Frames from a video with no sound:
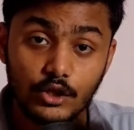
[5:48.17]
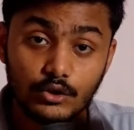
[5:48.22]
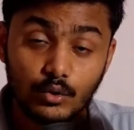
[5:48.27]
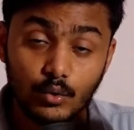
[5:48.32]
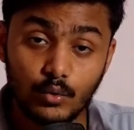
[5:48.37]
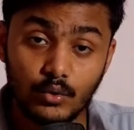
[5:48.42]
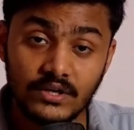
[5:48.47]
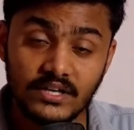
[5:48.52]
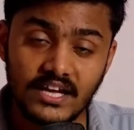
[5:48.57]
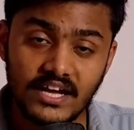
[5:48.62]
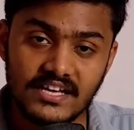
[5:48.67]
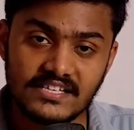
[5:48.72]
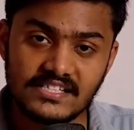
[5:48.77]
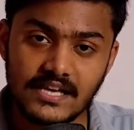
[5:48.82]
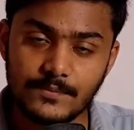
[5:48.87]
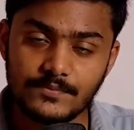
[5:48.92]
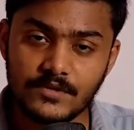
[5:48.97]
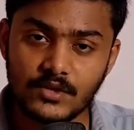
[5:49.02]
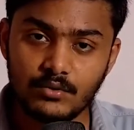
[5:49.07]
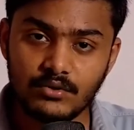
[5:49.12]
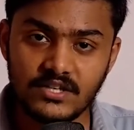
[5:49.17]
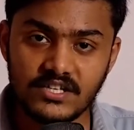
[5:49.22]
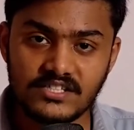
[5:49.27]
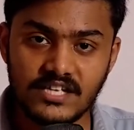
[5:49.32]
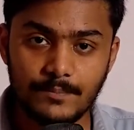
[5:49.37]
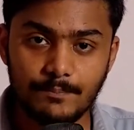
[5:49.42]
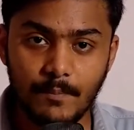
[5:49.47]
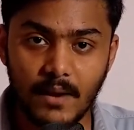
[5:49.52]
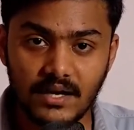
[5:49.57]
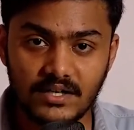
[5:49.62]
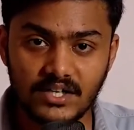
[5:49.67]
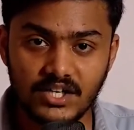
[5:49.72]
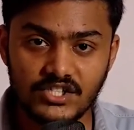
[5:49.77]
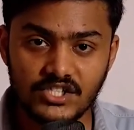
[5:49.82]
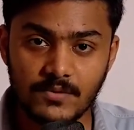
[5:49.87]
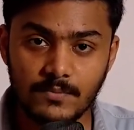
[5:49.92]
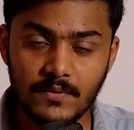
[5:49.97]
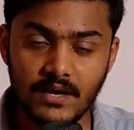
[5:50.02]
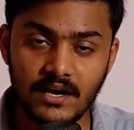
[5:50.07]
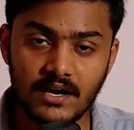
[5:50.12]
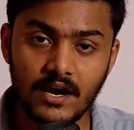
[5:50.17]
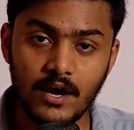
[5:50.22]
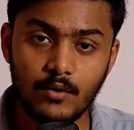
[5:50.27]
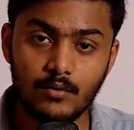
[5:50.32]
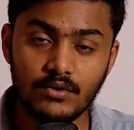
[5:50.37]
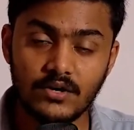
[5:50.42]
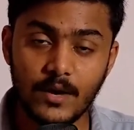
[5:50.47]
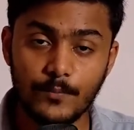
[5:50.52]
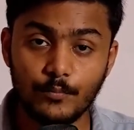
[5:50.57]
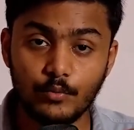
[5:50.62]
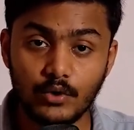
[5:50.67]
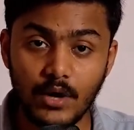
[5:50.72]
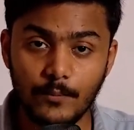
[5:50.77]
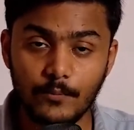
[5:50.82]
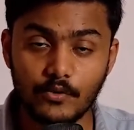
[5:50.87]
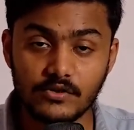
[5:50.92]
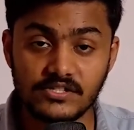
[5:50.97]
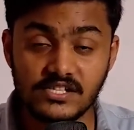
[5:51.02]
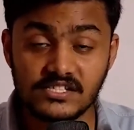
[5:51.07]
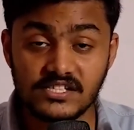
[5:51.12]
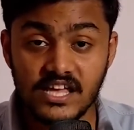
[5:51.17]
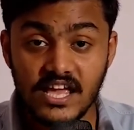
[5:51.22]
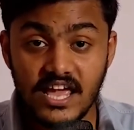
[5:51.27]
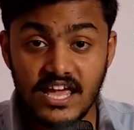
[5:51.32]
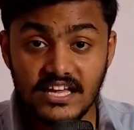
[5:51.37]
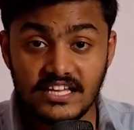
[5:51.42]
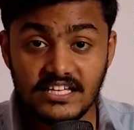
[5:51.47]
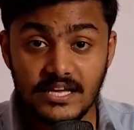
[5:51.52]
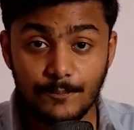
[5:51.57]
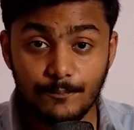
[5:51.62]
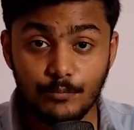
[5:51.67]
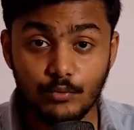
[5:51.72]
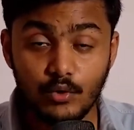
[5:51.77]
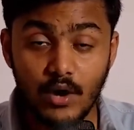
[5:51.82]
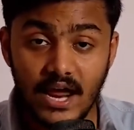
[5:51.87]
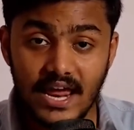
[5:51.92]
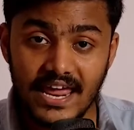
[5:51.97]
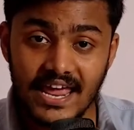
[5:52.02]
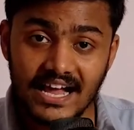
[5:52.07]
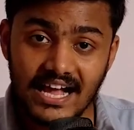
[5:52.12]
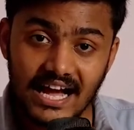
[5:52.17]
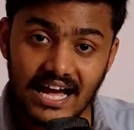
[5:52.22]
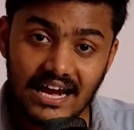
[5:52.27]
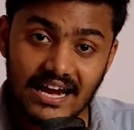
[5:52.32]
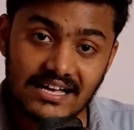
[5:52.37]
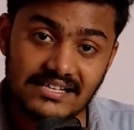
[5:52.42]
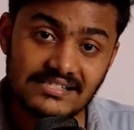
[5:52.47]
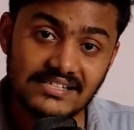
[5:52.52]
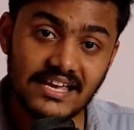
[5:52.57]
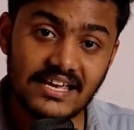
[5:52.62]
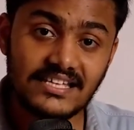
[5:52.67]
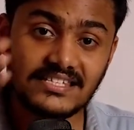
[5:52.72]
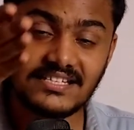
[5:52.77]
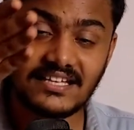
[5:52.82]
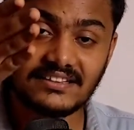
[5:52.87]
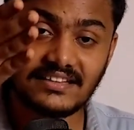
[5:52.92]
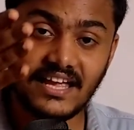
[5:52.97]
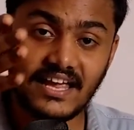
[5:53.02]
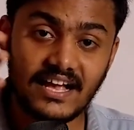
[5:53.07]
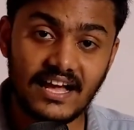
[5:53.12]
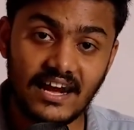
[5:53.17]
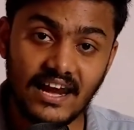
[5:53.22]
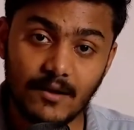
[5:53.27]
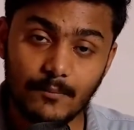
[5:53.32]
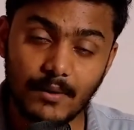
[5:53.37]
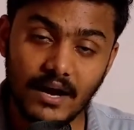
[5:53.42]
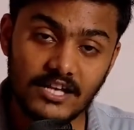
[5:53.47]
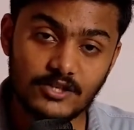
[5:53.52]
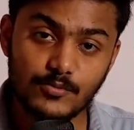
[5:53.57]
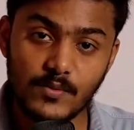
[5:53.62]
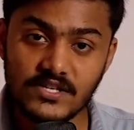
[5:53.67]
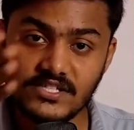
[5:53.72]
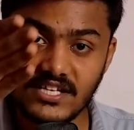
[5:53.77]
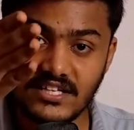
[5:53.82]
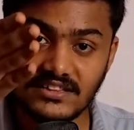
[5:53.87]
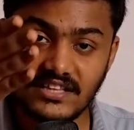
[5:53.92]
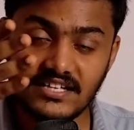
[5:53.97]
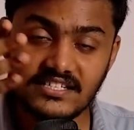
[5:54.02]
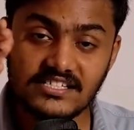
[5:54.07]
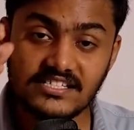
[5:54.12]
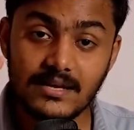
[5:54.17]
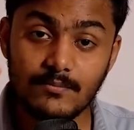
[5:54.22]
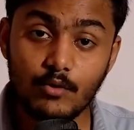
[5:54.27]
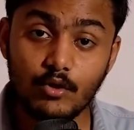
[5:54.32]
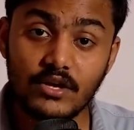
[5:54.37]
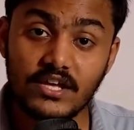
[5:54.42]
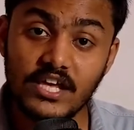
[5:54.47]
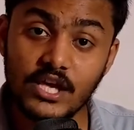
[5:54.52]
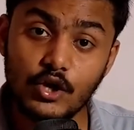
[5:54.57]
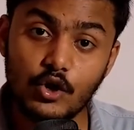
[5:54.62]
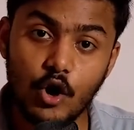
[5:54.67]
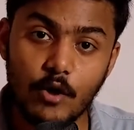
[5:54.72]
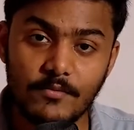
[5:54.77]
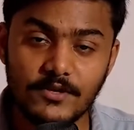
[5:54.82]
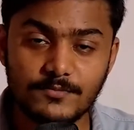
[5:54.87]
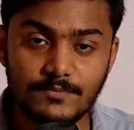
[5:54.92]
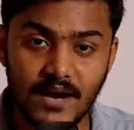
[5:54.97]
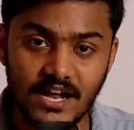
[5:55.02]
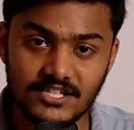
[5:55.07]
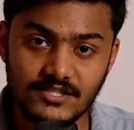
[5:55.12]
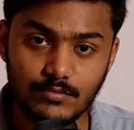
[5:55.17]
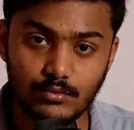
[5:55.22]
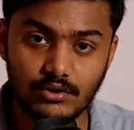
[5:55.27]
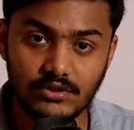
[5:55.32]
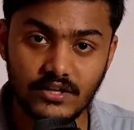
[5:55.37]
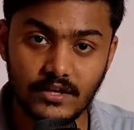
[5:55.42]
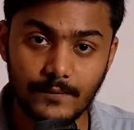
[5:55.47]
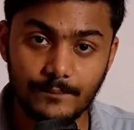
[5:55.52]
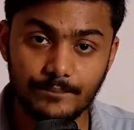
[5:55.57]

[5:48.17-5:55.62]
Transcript: तो उनके हिसाब से उनके साथ पार्टनरशिप करना उनका पूरा प्रोसेस ये पूरा एक अलग से ही चलता है एक अलग ब्रांच में ही चलता है जिसे हम लोग ई कॉमर्स ब्रांच बोलते